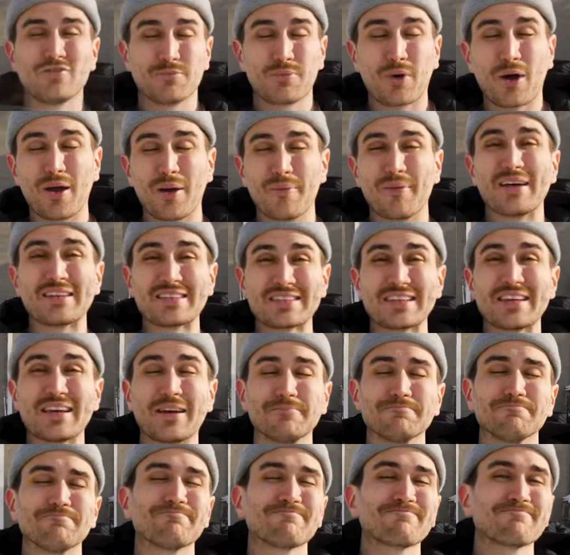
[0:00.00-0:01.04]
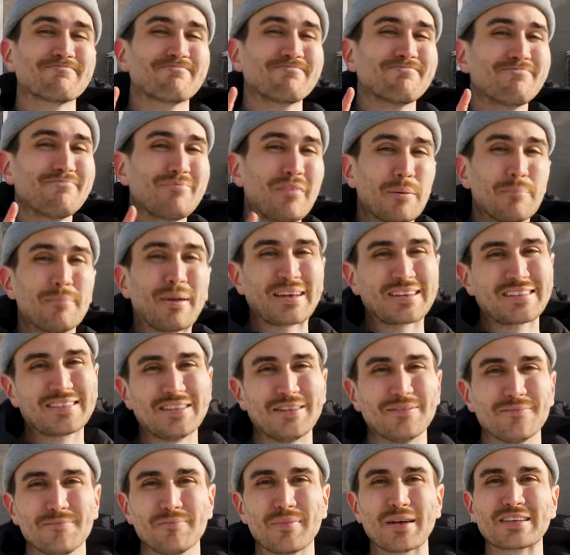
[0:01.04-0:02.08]
je veux vraiment dire Merci.
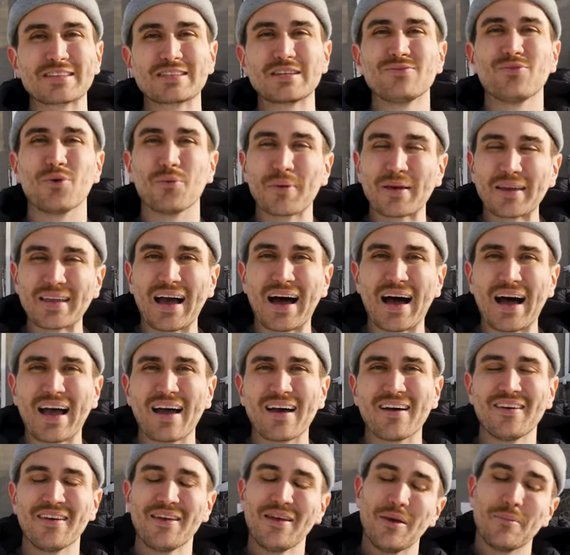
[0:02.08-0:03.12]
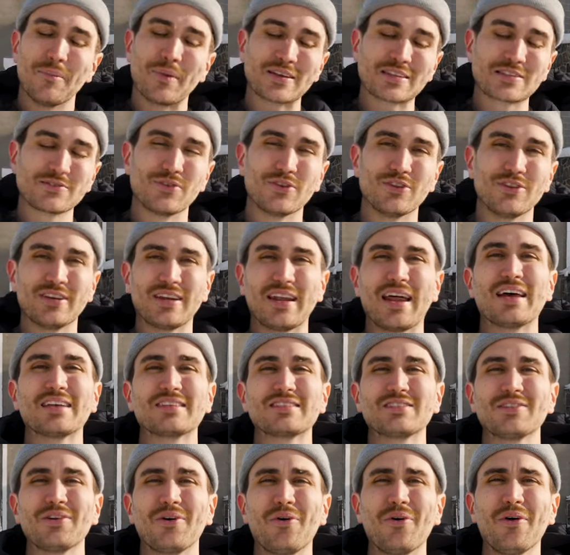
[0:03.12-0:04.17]
Merci pour vos prières, merci vos
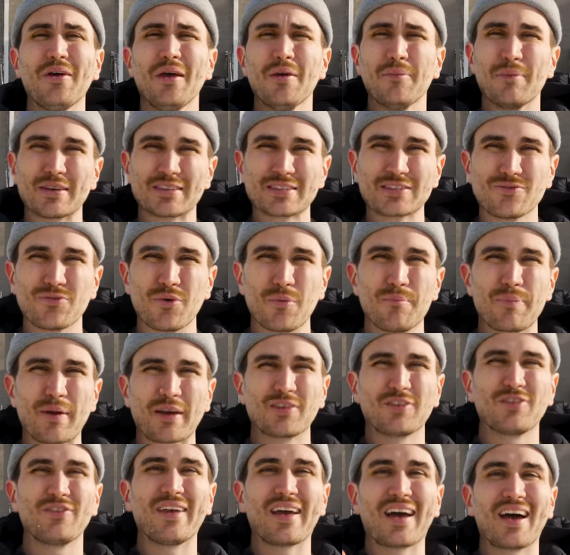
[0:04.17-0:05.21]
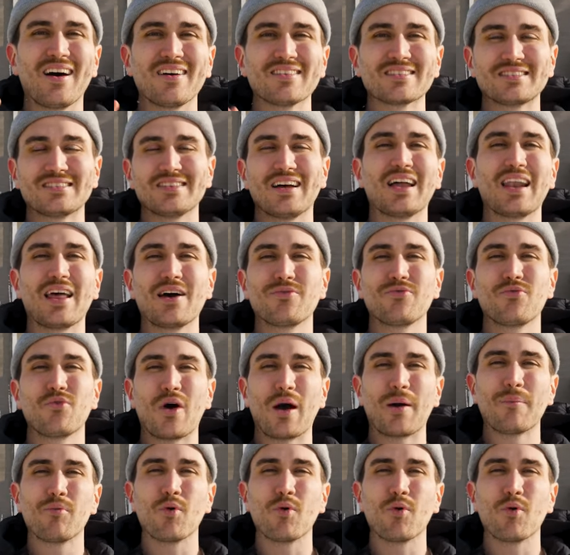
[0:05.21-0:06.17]
donations, merci vos persévérances dans la foi